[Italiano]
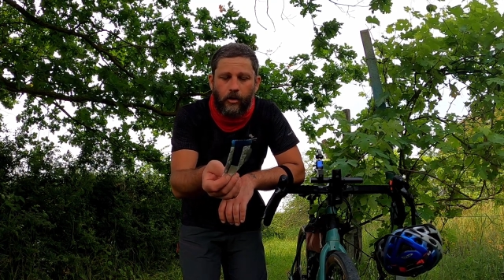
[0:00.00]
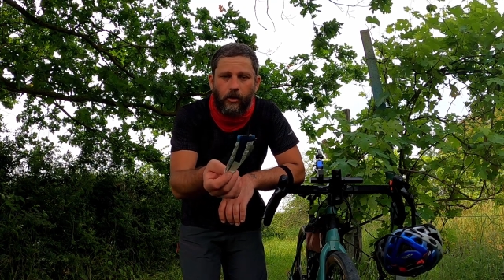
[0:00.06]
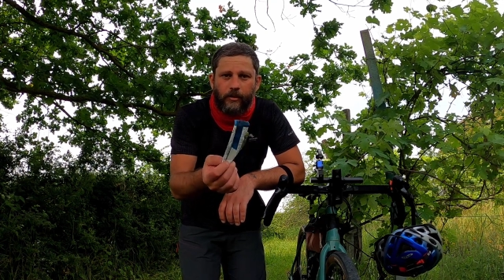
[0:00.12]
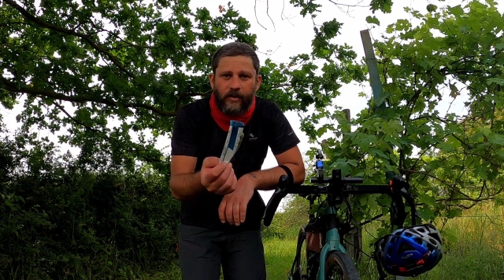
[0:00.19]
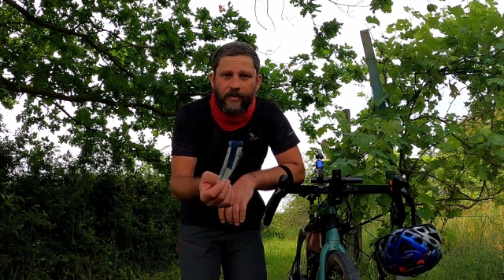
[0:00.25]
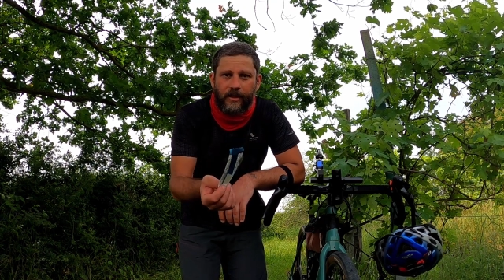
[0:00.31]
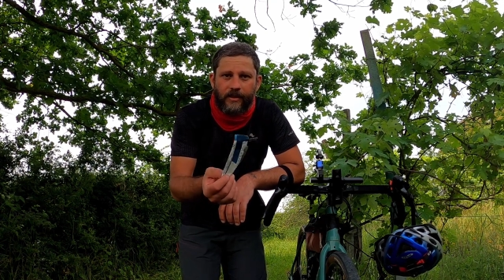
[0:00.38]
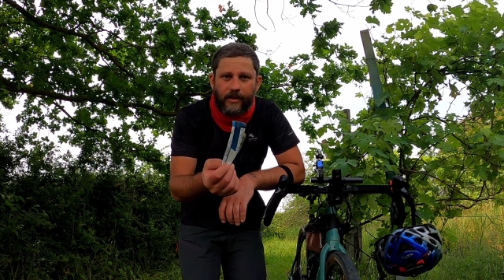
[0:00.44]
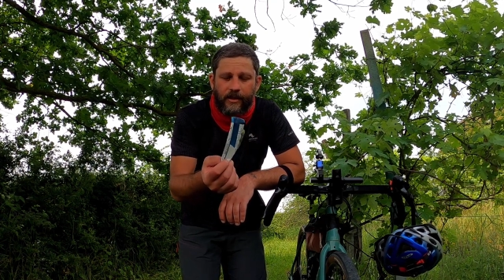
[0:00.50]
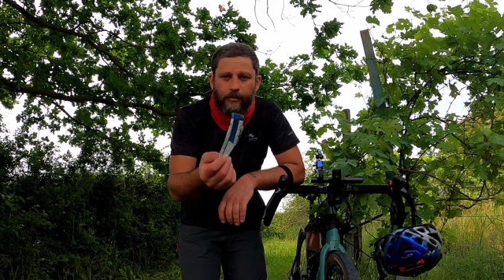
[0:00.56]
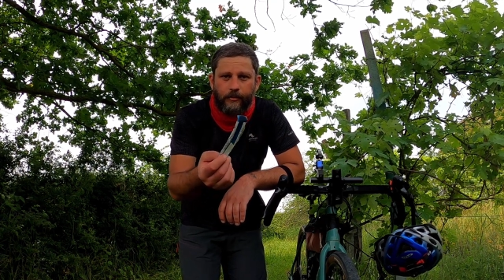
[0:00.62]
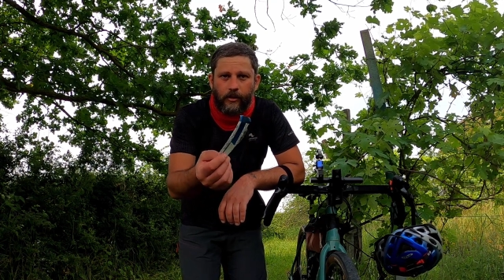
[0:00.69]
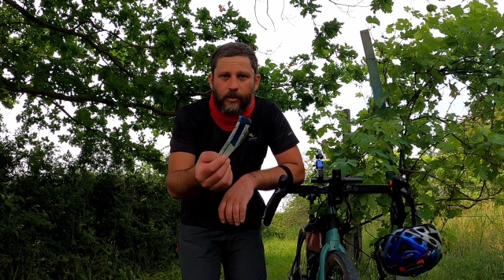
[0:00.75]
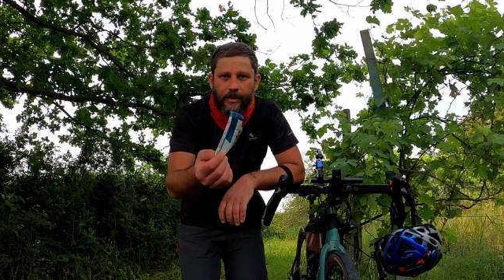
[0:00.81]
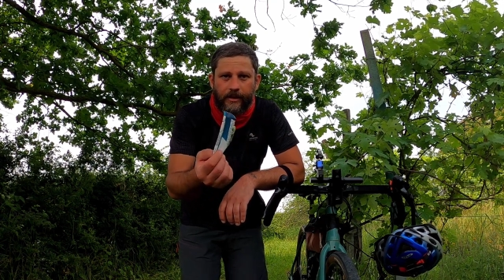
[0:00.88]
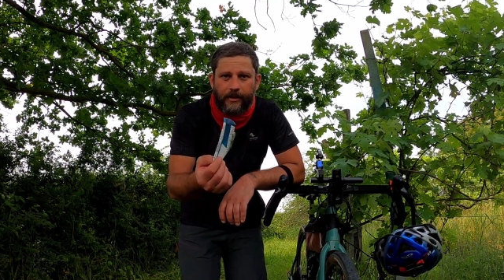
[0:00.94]
Come ve le
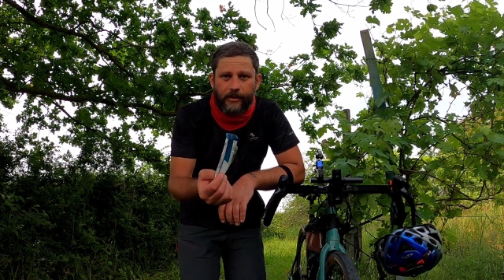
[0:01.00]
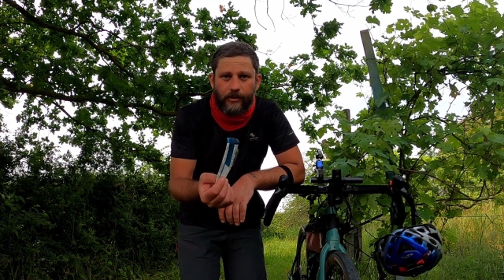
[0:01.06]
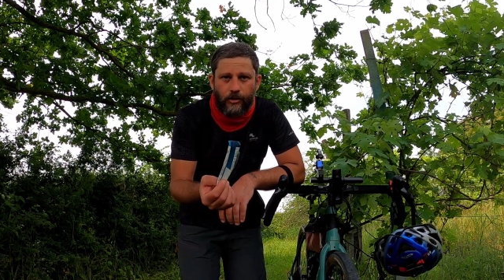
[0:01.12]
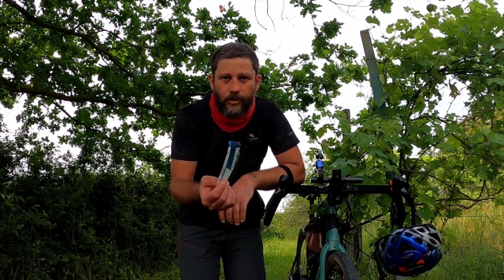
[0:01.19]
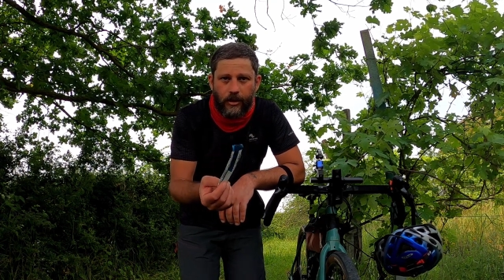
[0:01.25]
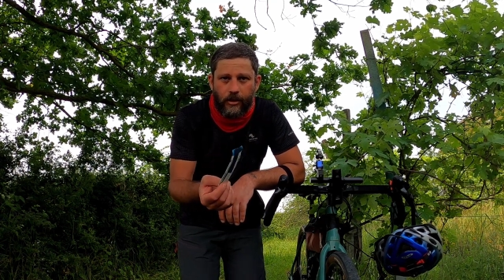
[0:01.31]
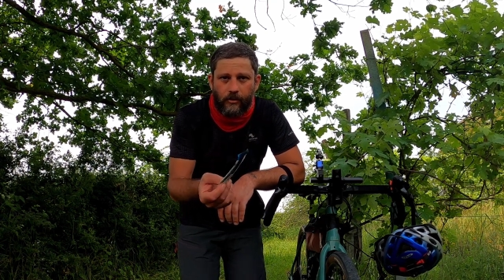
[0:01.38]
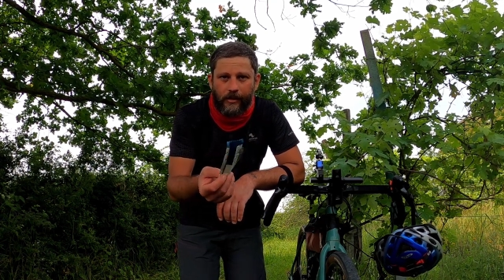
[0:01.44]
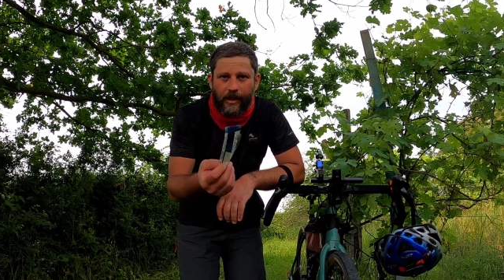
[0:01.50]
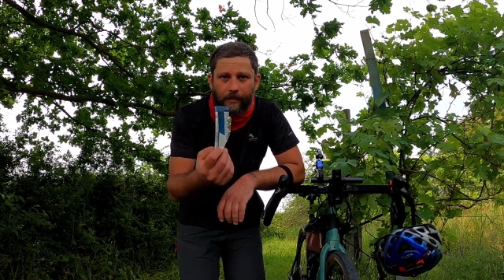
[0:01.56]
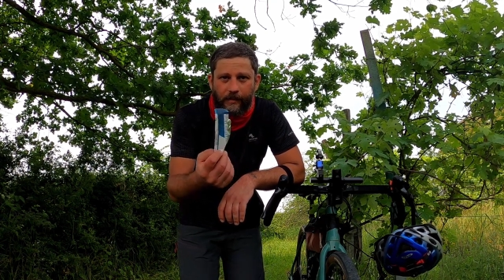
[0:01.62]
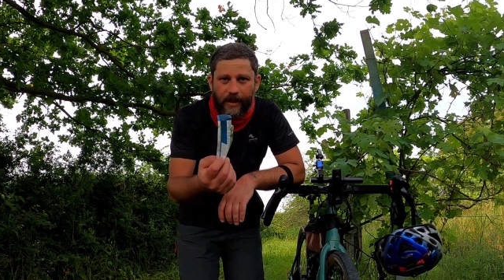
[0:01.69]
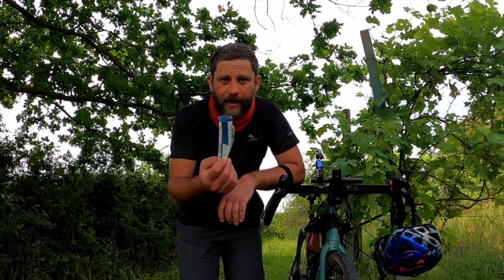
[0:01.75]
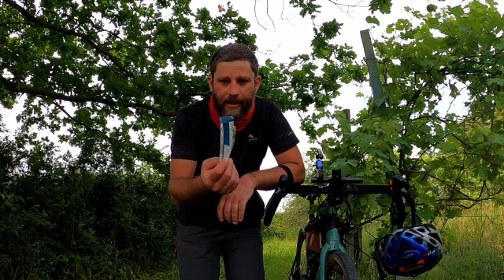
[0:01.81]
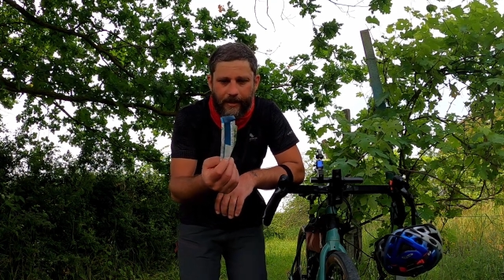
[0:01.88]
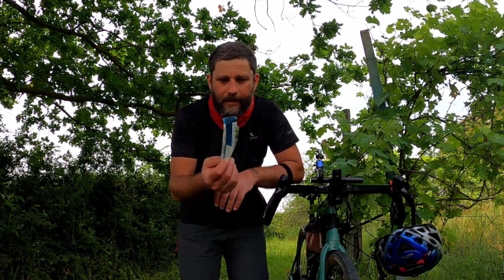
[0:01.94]
siete portate in giro
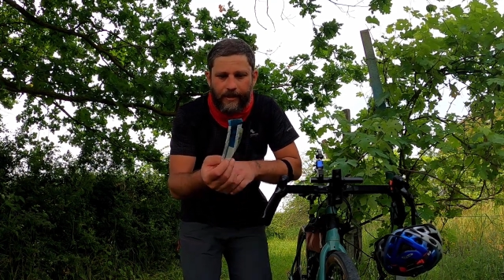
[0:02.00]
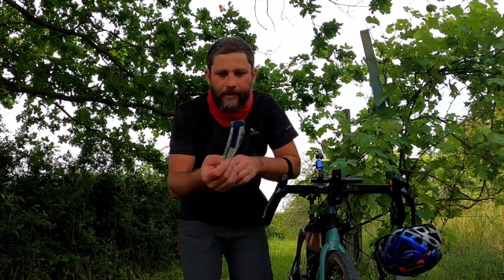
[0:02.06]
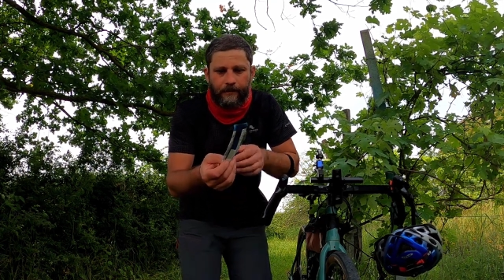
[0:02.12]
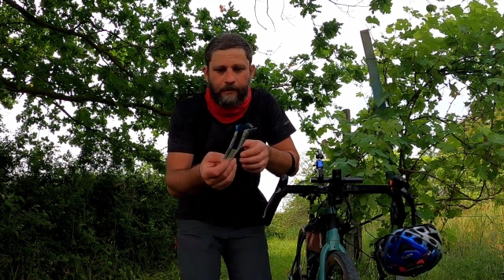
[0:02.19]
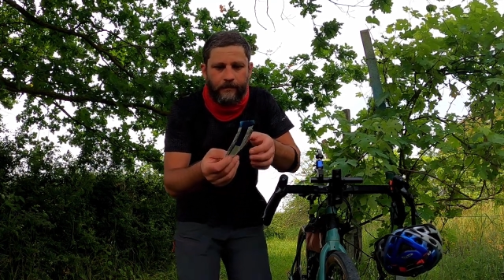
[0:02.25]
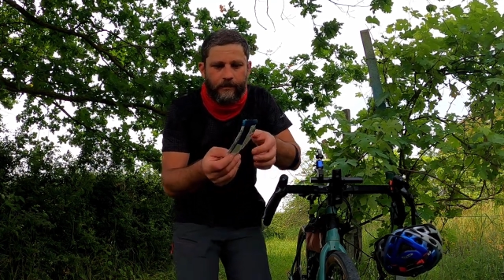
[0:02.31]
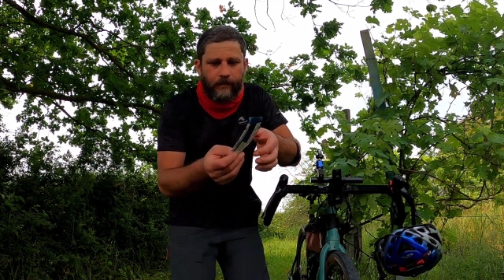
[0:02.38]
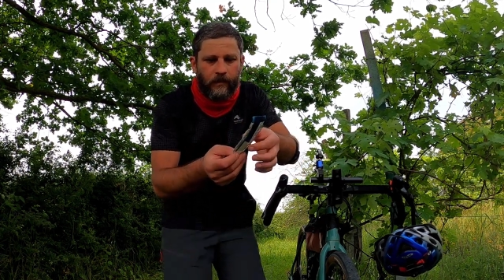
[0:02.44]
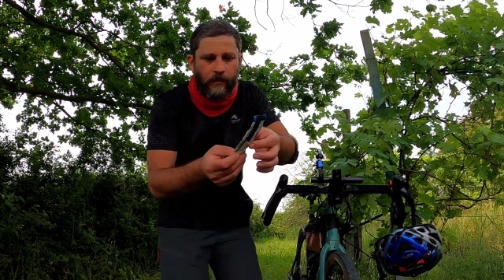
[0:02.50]
da piene,